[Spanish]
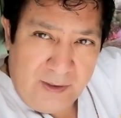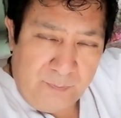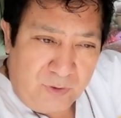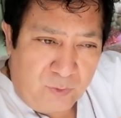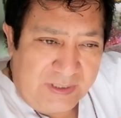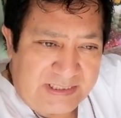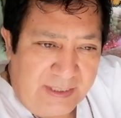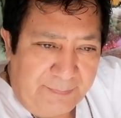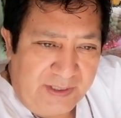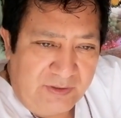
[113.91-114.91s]
por
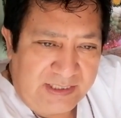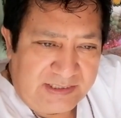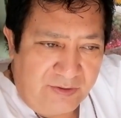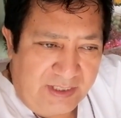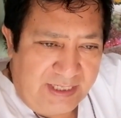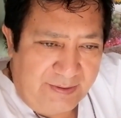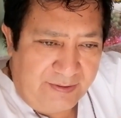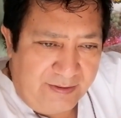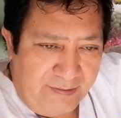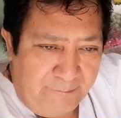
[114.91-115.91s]
WhatsApp hay una señora
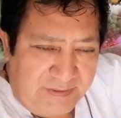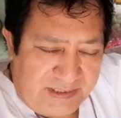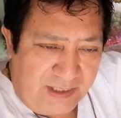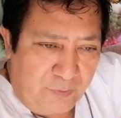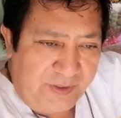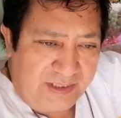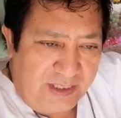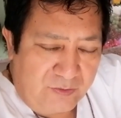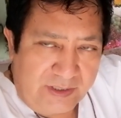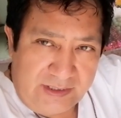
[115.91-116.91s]
que me está
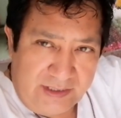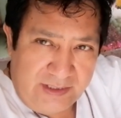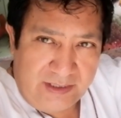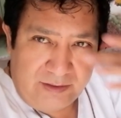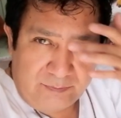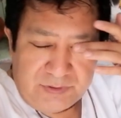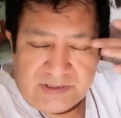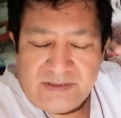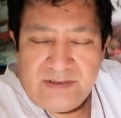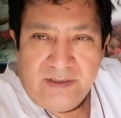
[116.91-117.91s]
comentando que tiene
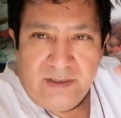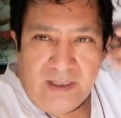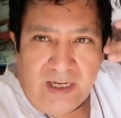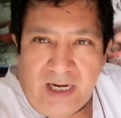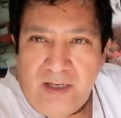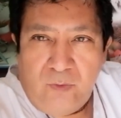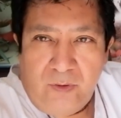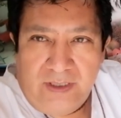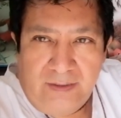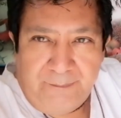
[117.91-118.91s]
pues algo
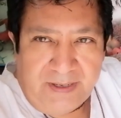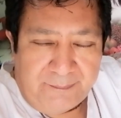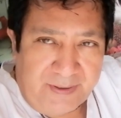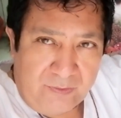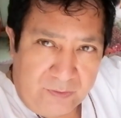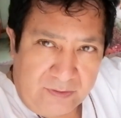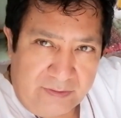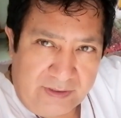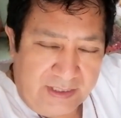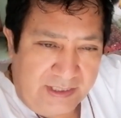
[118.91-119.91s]
en el párpado,
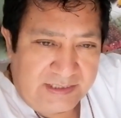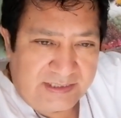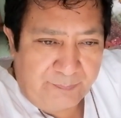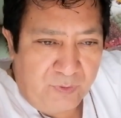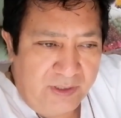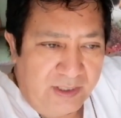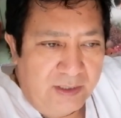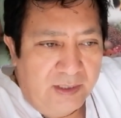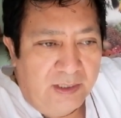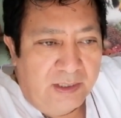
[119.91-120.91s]
¿no? Que, se pone.
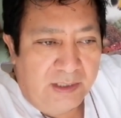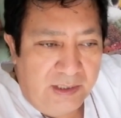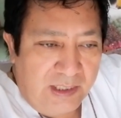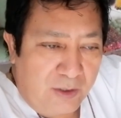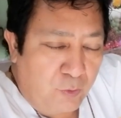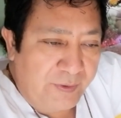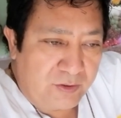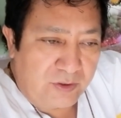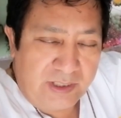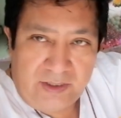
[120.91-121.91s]
Y le
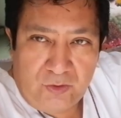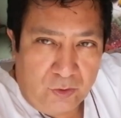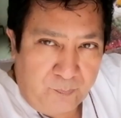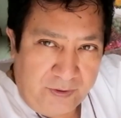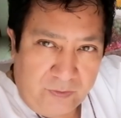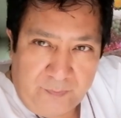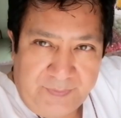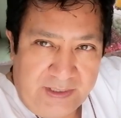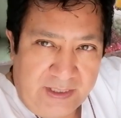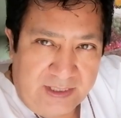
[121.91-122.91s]
comento que no puedo
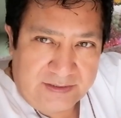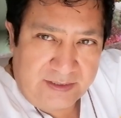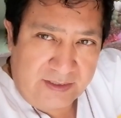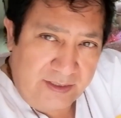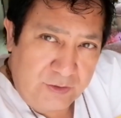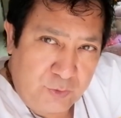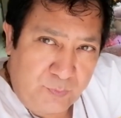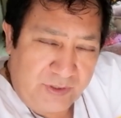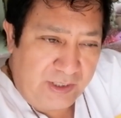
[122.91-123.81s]
opinar acerca de eso porque